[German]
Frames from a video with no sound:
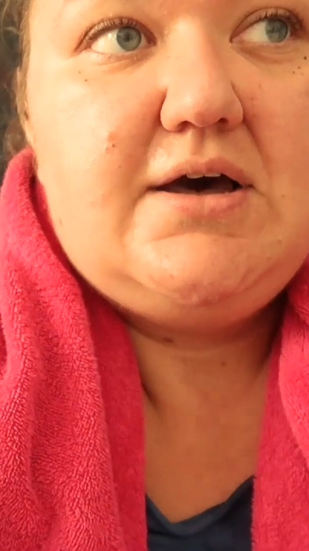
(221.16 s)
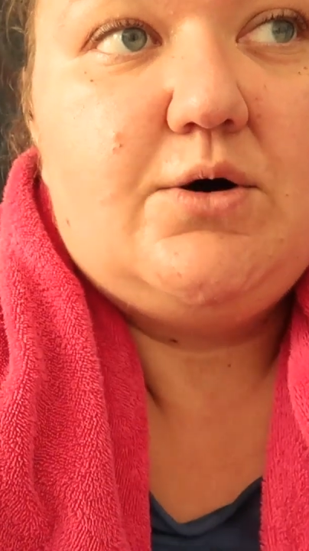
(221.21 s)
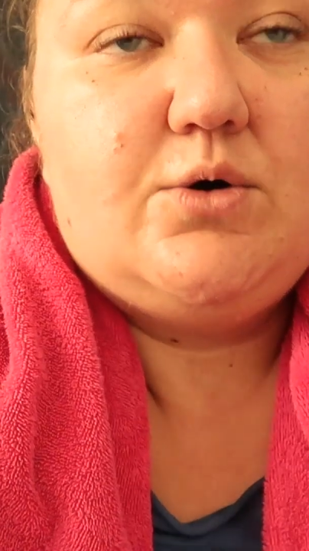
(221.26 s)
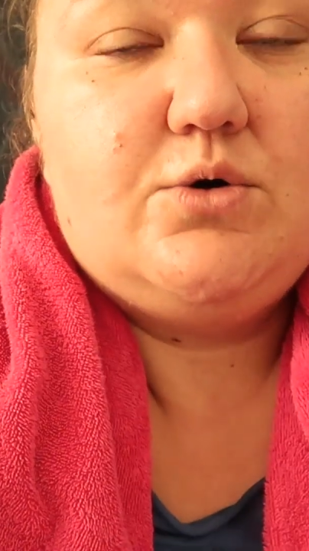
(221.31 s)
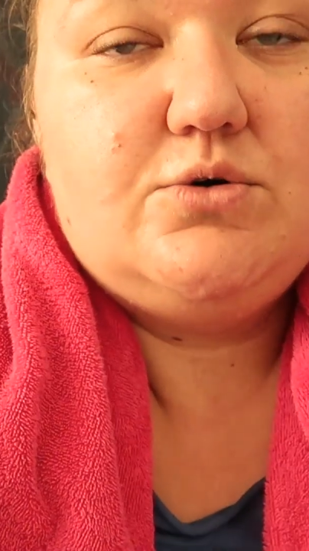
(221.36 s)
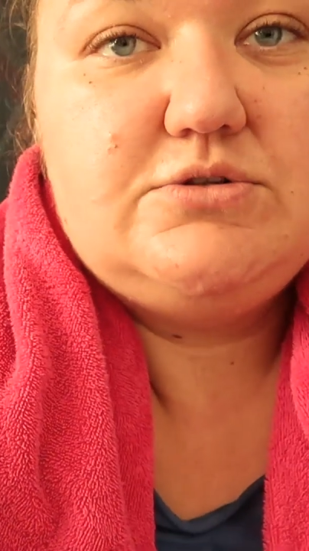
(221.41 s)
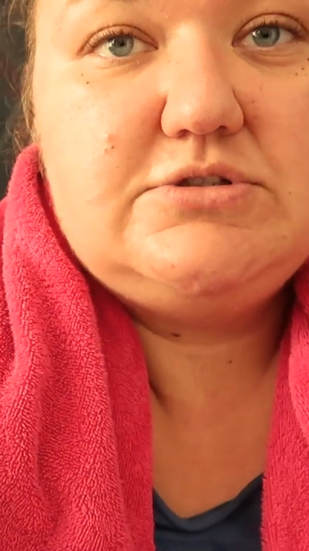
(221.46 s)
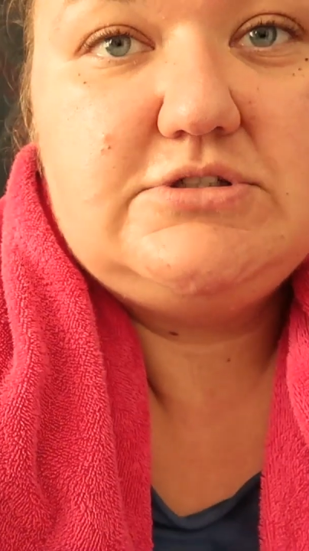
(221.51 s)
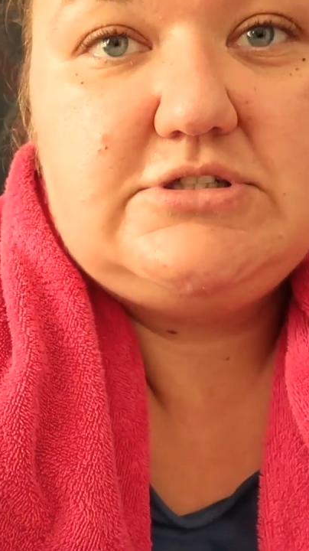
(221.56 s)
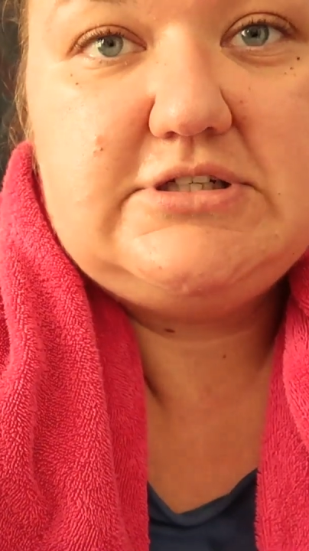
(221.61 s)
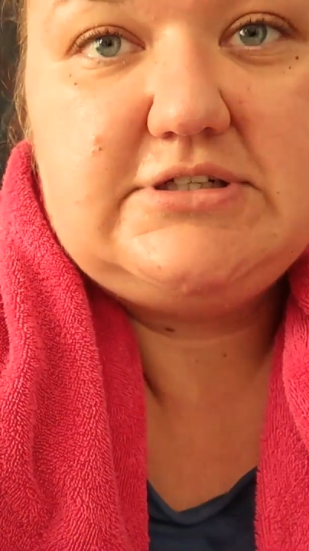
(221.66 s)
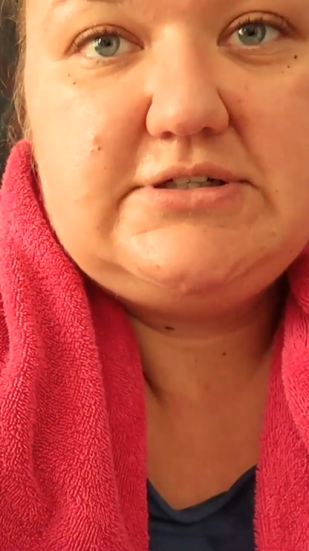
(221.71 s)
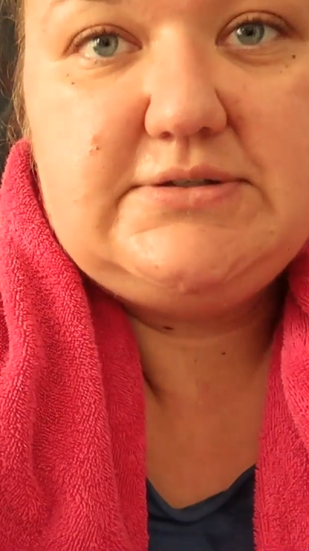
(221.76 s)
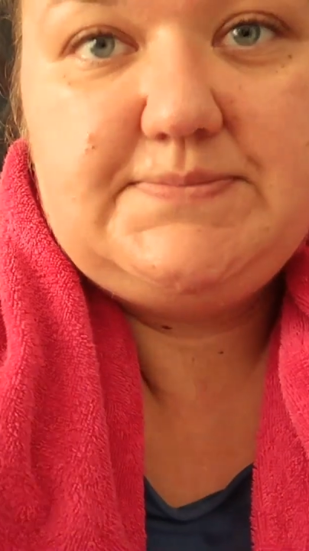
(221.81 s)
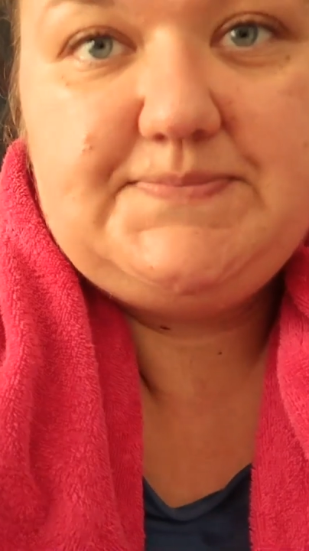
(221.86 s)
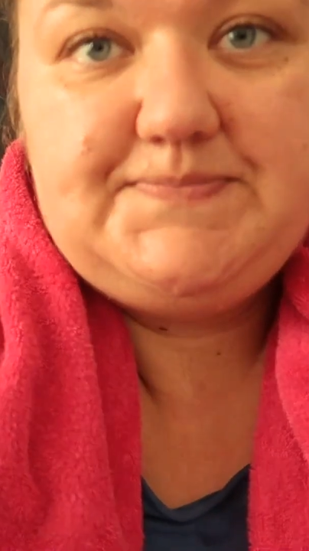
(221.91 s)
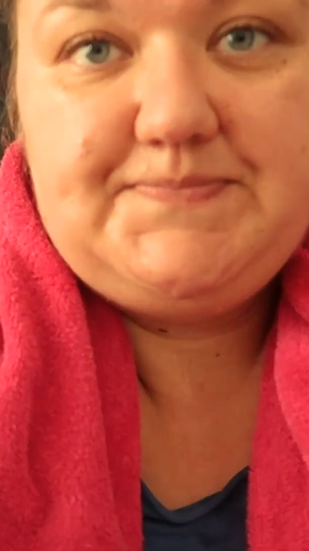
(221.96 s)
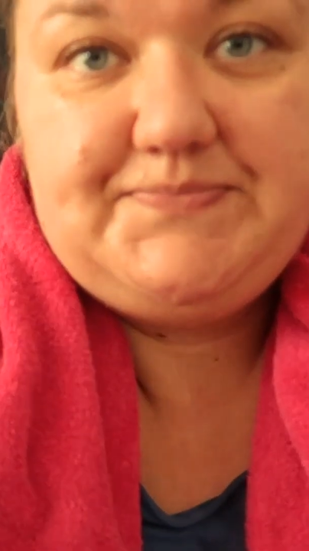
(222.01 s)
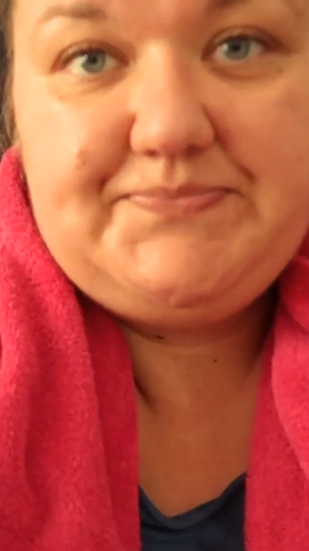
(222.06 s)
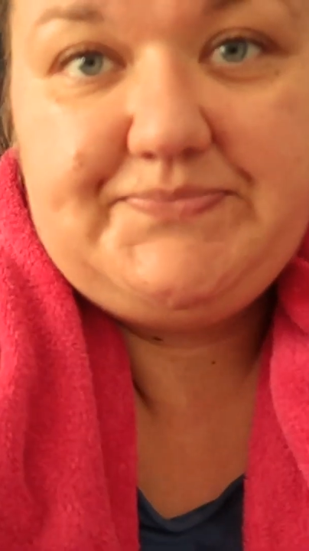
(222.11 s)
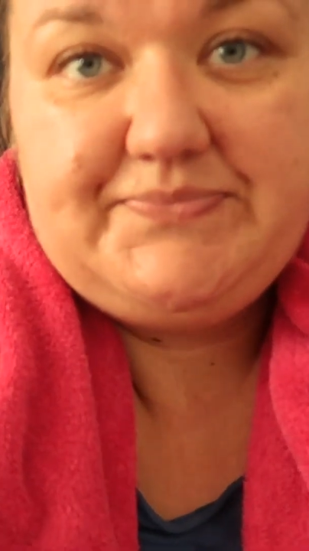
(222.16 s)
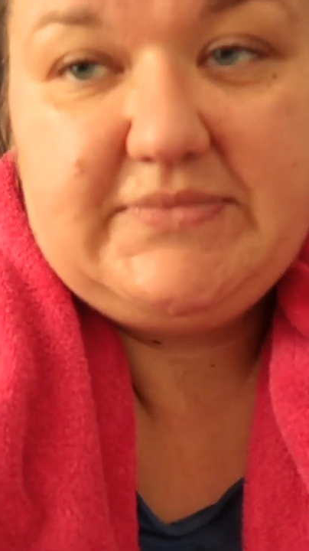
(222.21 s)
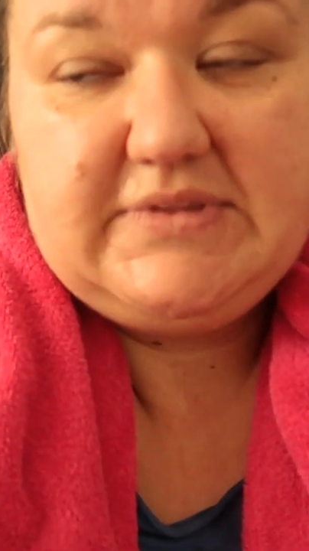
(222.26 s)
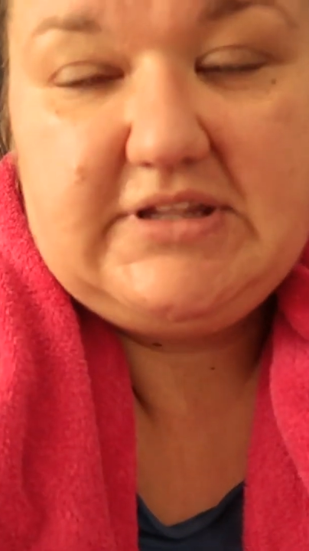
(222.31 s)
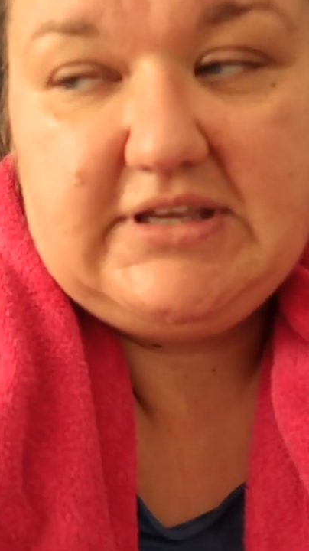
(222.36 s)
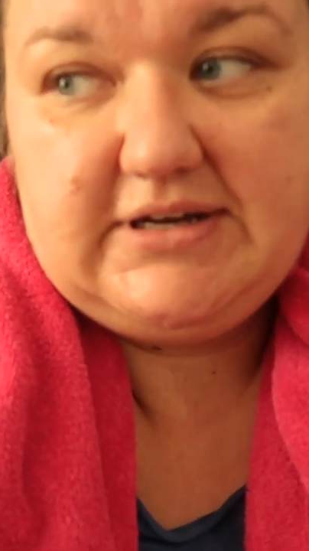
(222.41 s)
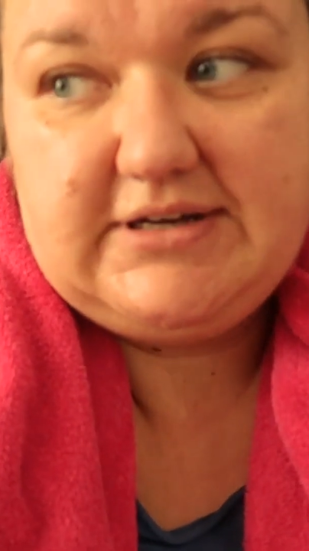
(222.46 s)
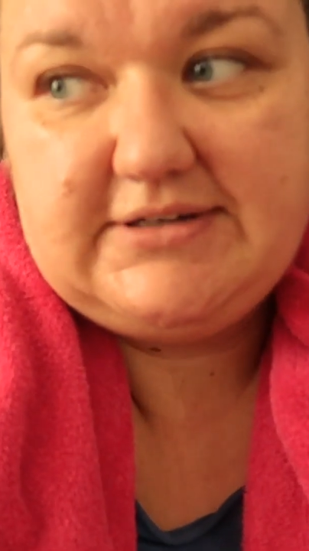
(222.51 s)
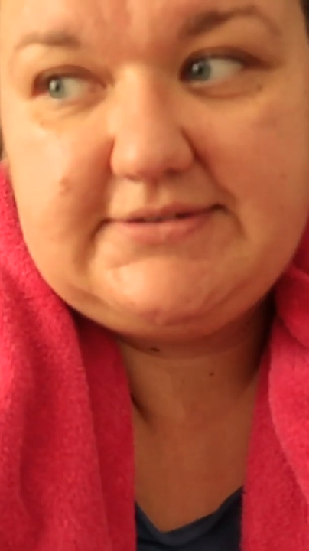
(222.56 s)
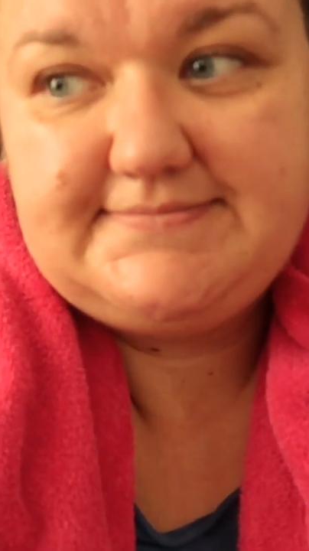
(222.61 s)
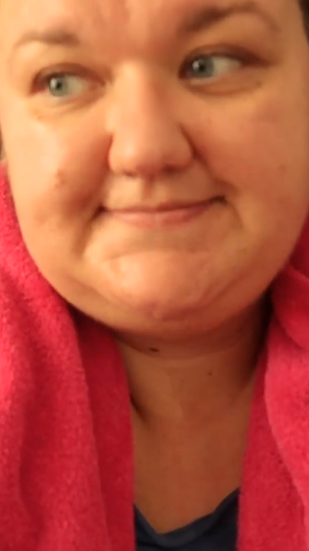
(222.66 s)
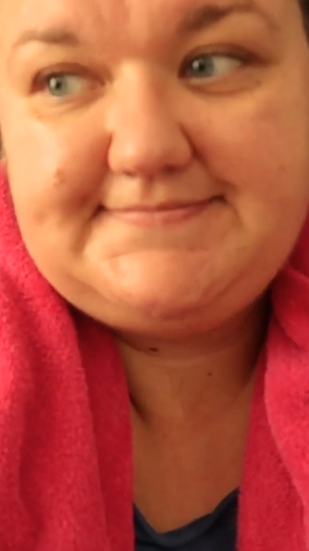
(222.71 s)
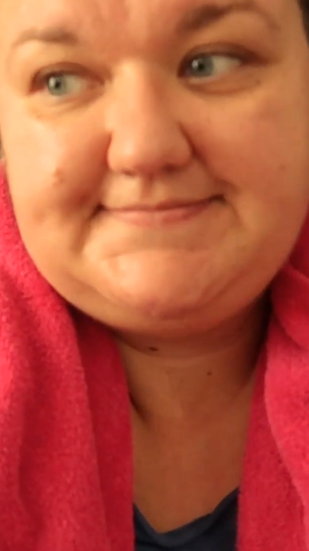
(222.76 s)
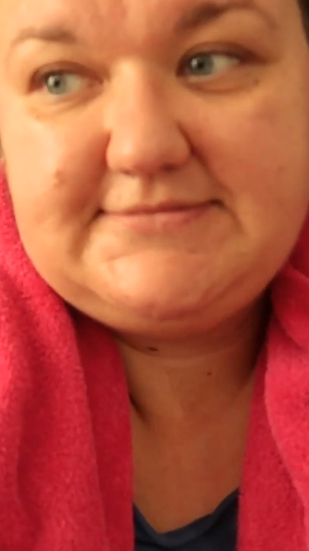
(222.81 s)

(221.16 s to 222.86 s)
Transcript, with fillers: Und ähm, ja,